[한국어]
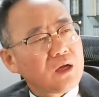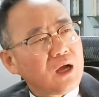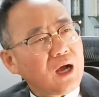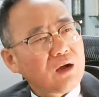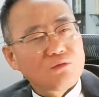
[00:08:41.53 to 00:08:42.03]

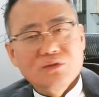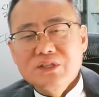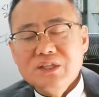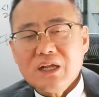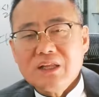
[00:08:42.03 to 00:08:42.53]
한국
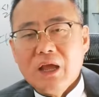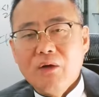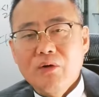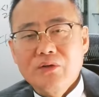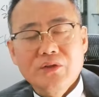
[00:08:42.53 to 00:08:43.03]

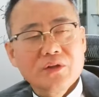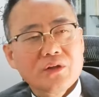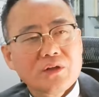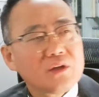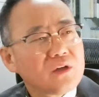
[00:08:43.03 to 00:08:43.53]
신학대학원
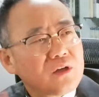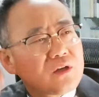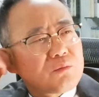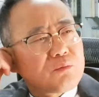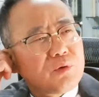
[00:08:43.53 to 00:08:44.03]

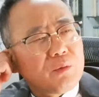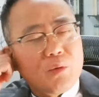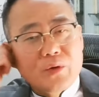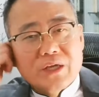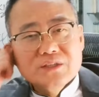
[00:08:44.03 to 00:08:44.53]

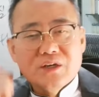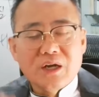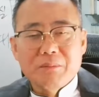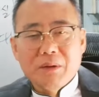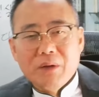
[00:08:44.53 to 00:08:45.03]

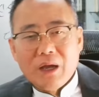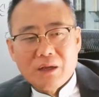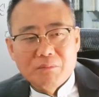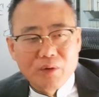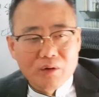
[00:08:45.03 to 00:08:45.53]
목회자연합회
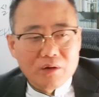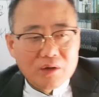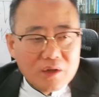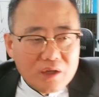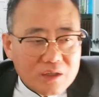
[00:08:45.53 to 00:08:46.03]
하여간 뭐
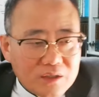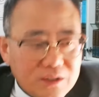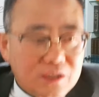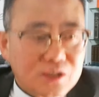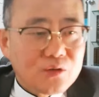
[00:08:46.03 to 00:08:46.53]

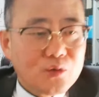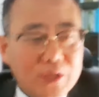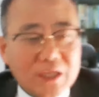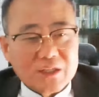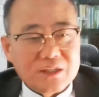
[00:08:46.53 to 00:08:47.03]
그런
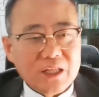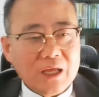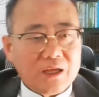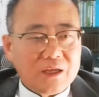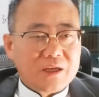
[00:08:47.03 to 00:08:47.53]
교단이
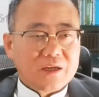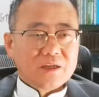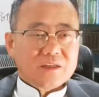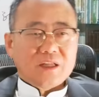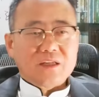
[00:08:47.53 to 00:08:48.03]
있는데,
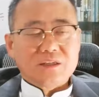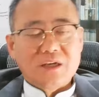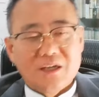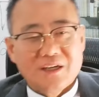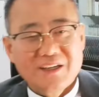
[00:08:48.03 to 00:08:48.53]

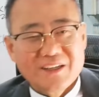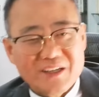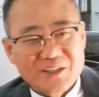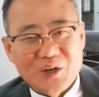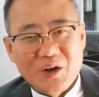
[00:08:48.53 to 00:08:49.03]

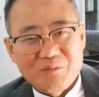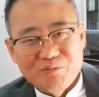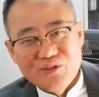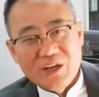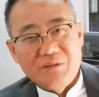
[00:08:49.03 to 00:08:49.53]
저거
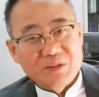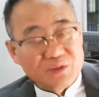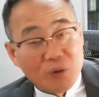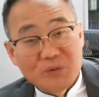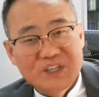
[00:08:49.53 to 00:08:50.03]
플립이
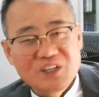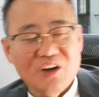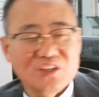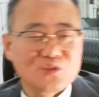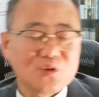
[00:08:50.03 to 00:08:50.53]
너무
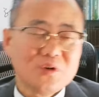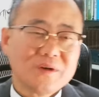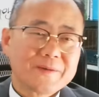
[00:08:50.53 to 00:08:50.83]
길어가지고,